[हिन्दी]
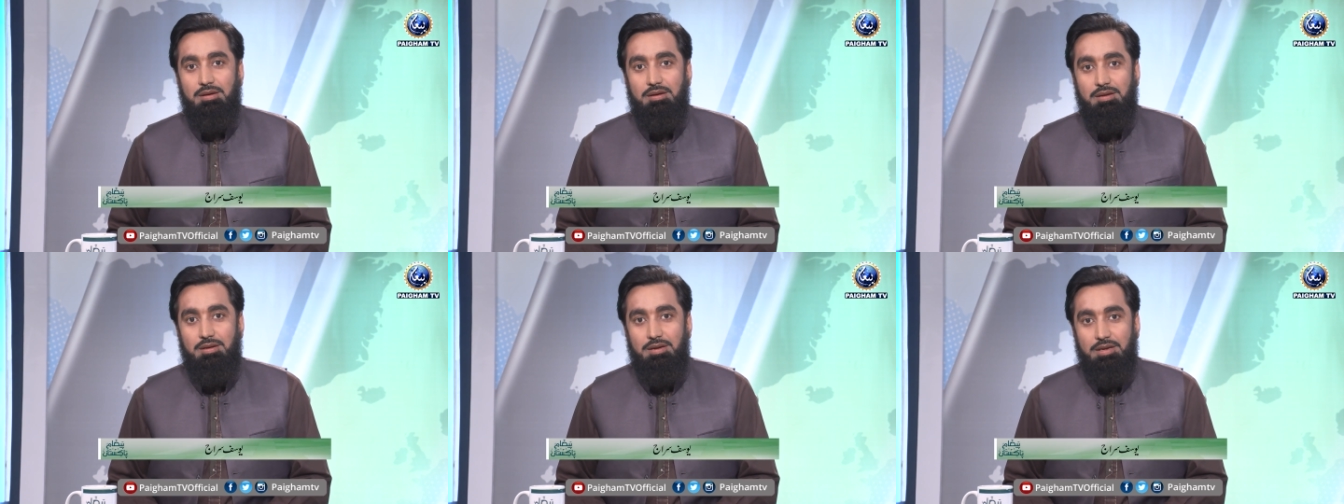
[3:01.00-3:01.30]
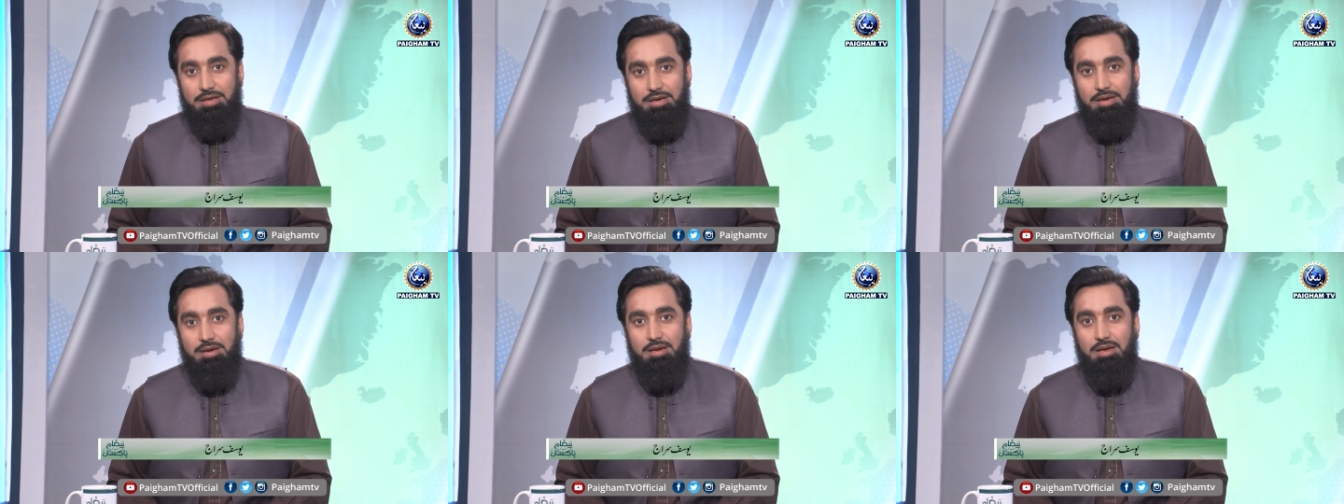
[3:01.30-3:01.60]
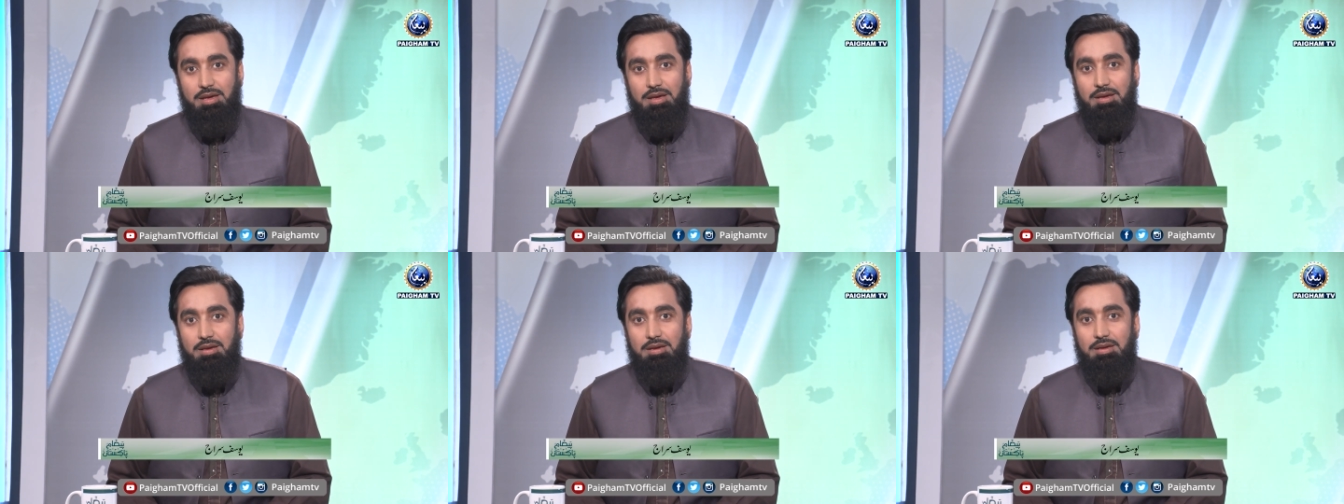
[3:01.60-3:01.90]
लिए
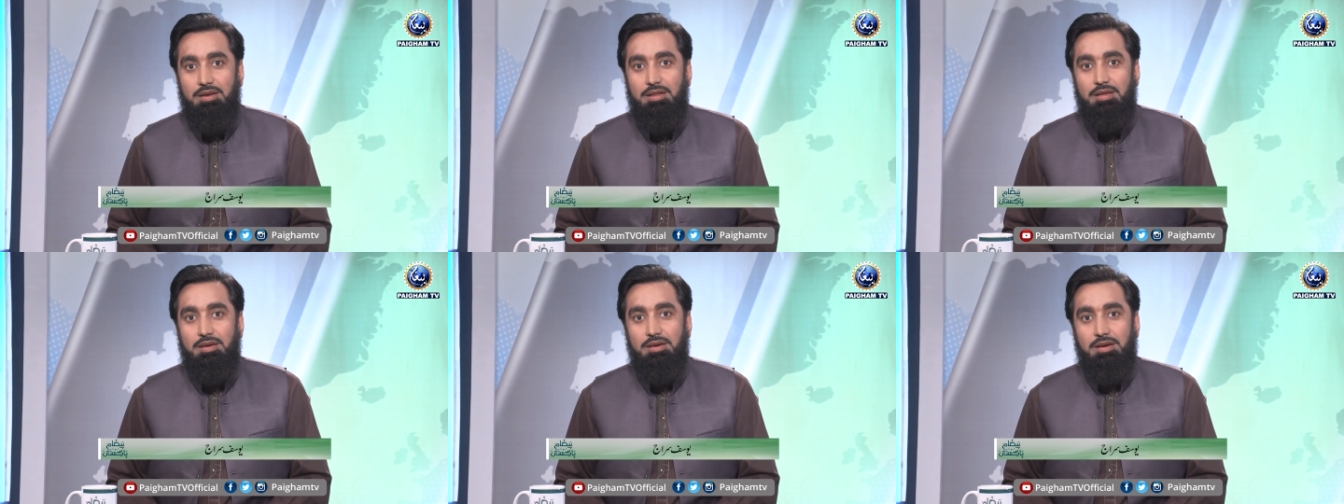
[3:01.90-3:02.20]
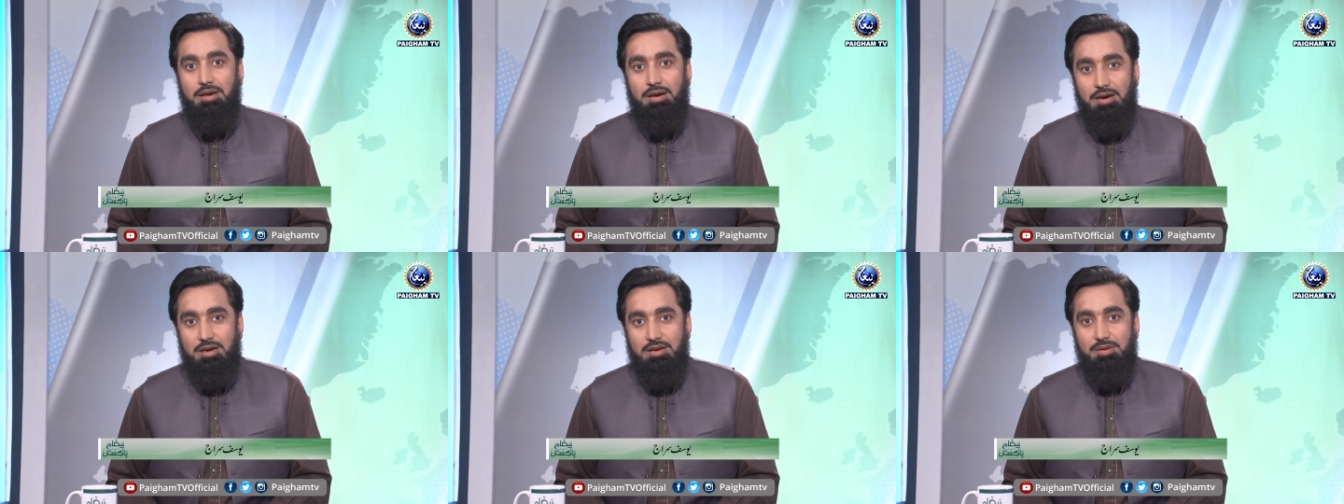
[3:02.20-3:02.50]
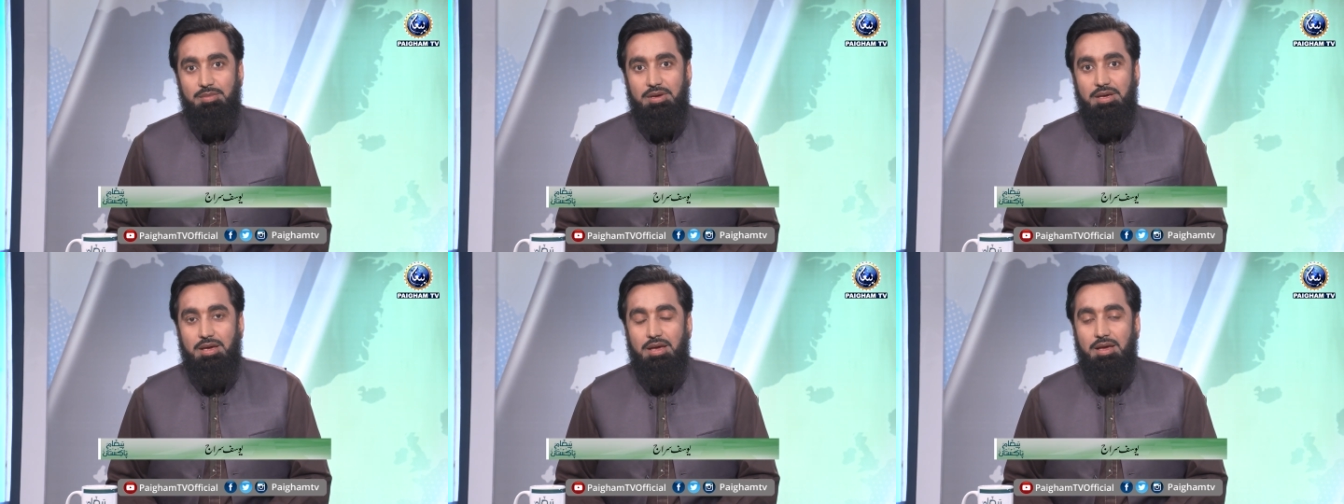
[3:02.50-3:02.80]
है इन्हीं के हक
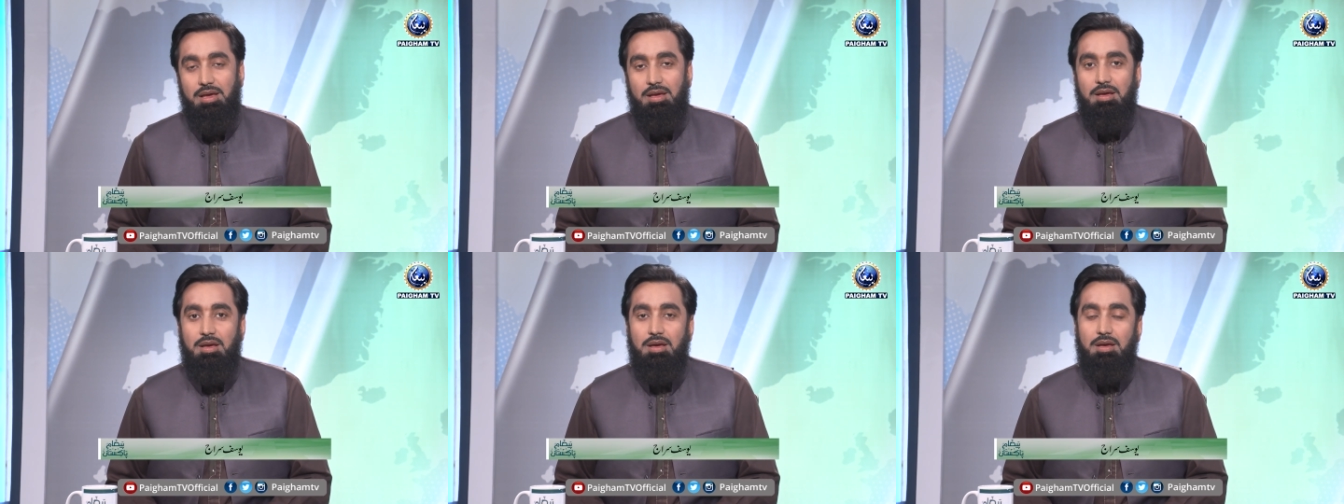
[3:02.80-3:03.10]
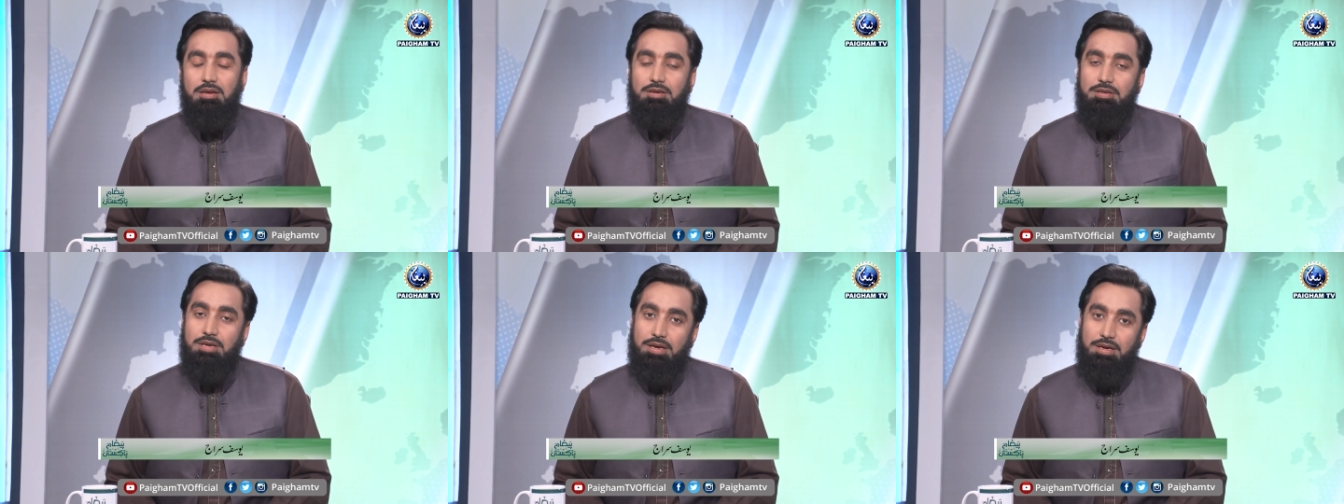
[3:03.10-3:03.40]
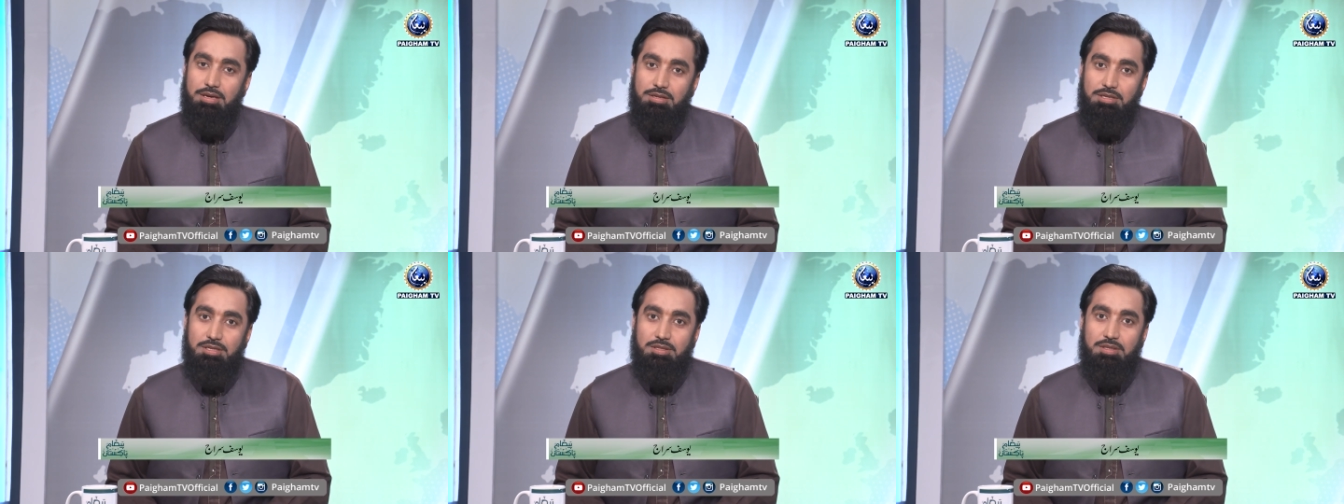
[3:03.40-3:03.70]
में है
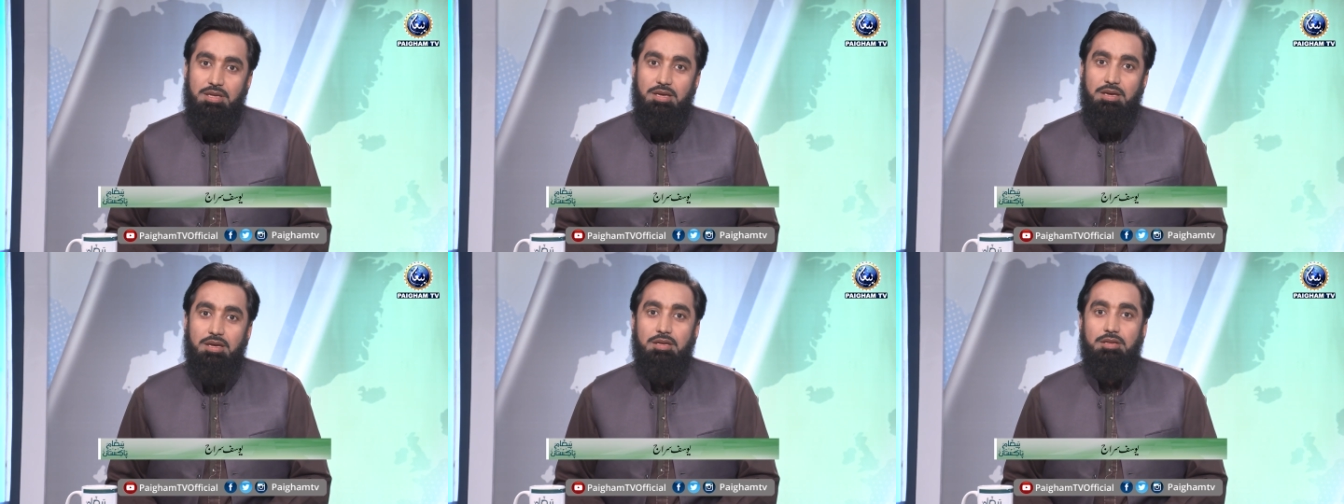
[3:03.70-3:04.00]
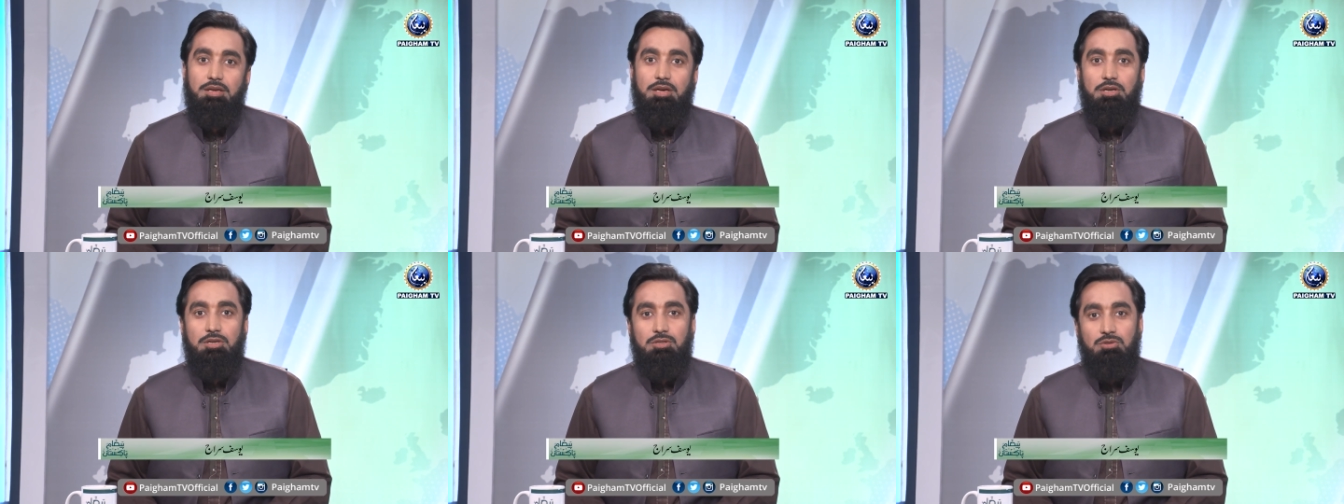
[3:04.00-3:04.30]
यही जीतेंगे यही